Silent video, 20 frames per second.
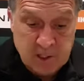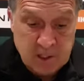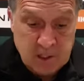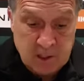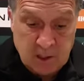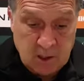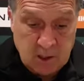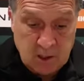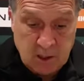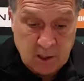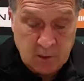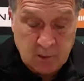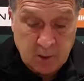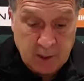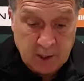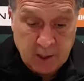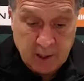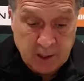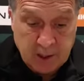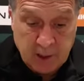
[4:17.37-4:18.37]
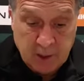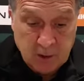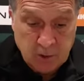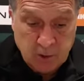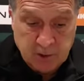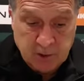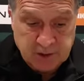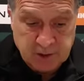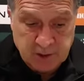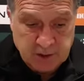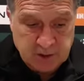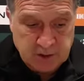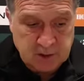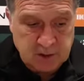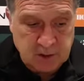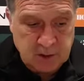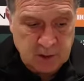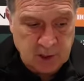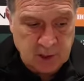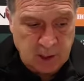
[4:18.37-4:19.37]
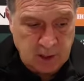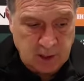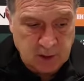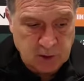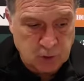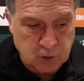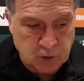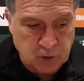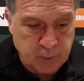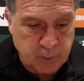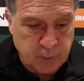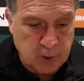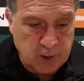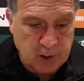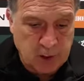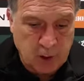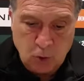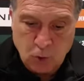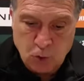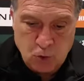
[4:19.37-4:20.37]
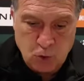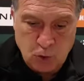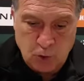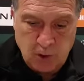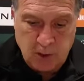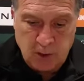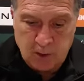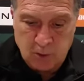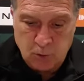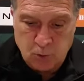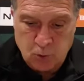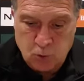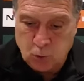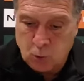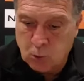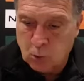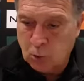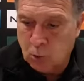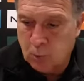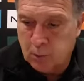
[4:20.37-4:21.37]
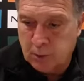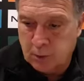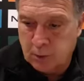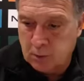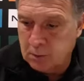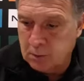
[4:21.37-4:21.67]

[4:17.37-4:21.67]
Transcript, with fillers: Y la verdad que lo que se necesita es que ellos se puedan ir consolidando en sus clubes,